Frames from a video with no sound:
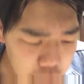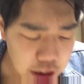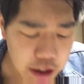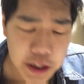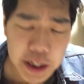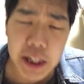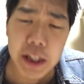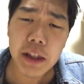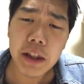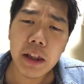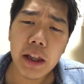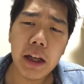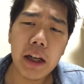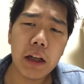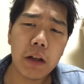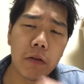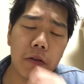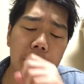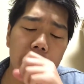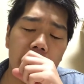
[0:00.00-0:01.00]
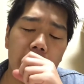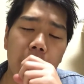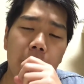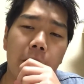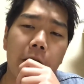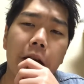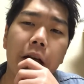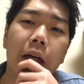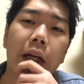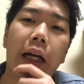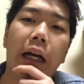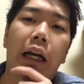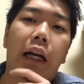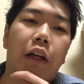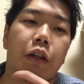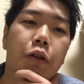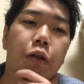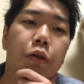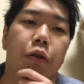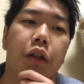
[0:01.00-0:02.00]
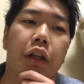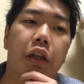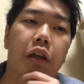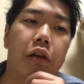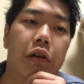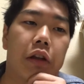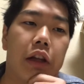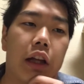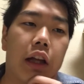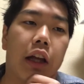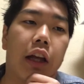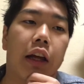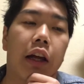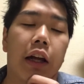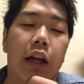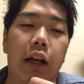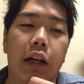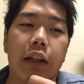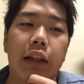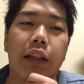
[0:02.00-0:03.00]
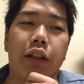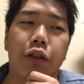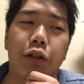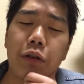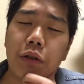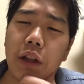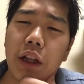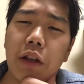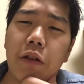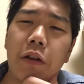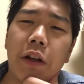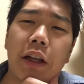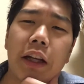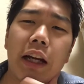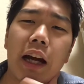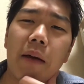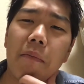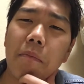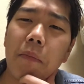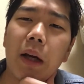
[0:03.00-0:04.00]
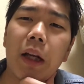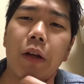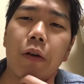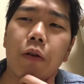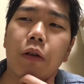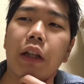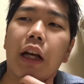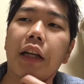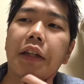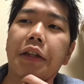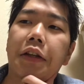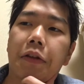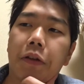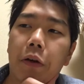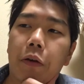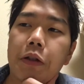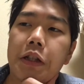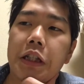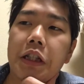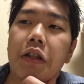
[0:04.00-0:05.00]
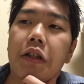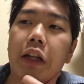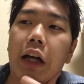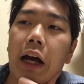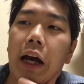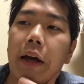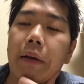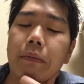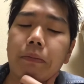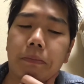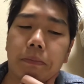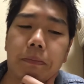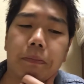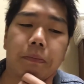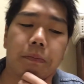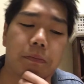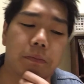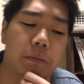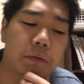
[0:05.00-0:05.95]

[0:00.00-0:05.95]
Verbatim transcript: 全体の3割ぐらいがシューティングで、で、シューティングの域があんまり良くないんですよ、実際。うん。